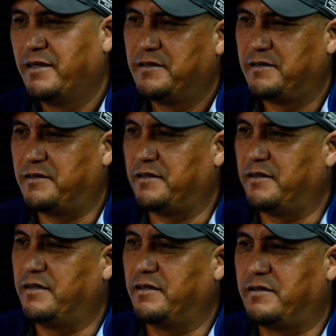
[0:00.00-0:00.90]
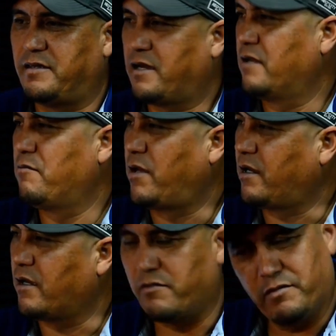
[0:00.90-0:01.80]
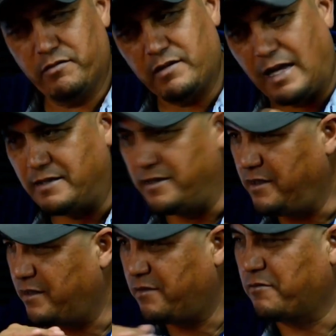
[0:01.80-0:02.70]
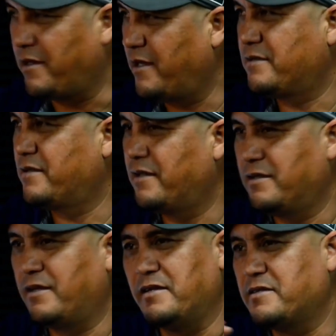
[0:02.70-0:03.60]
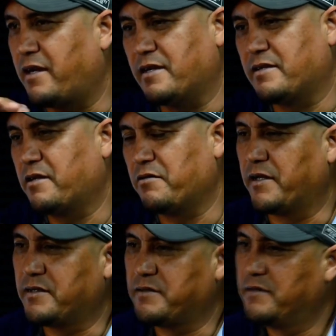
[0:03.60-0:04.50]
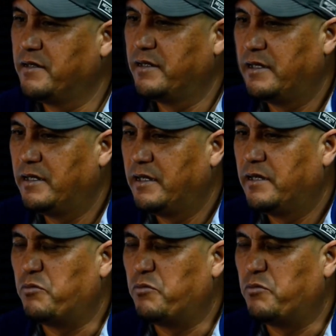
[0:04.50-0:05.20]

Si sacan el marcador, siguen con ese y, se casan con eso. Caballeros.